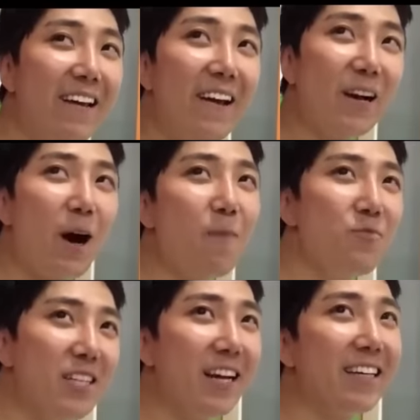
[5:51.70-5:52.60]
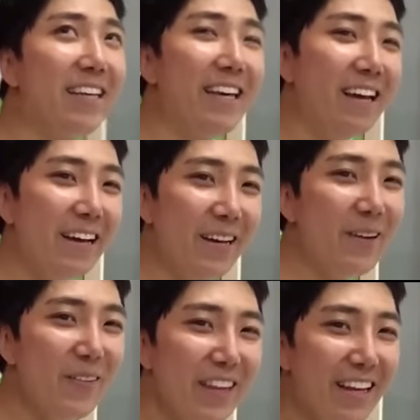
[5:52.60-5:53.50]
갑자기
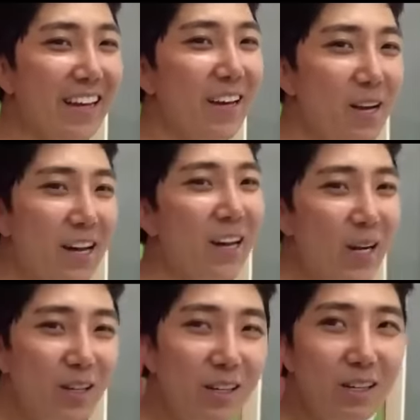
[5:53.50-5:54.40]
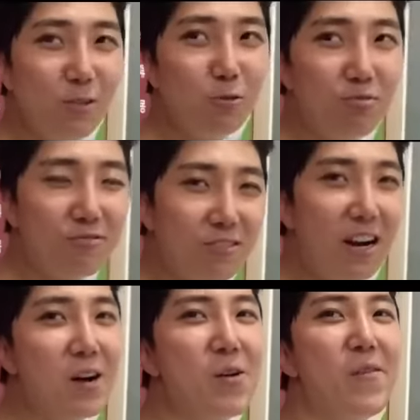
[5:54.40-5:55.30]
119
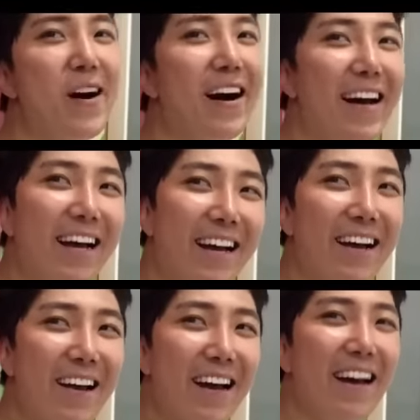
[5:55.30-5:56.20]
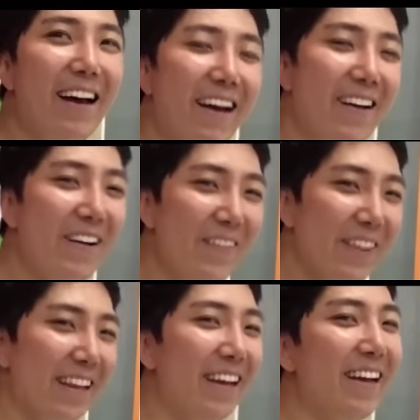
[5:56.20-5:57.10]
부르라고. 119
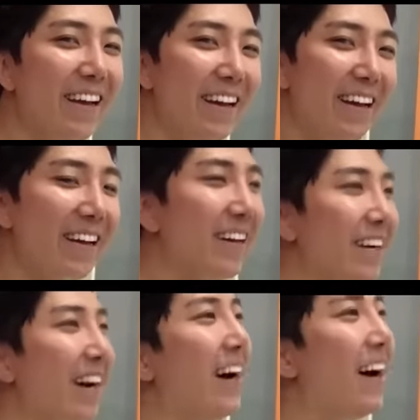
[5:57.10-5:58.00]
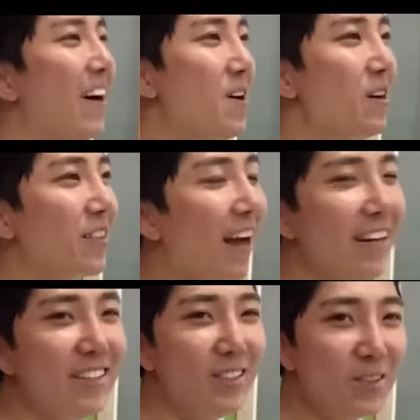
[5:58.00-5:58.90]
안부르는게 어디야? 그러니까 난리
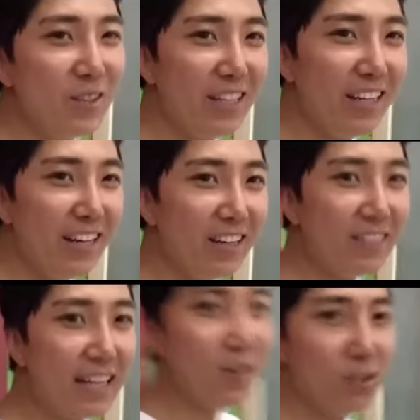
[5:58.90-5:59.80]
치더니 창현이 형이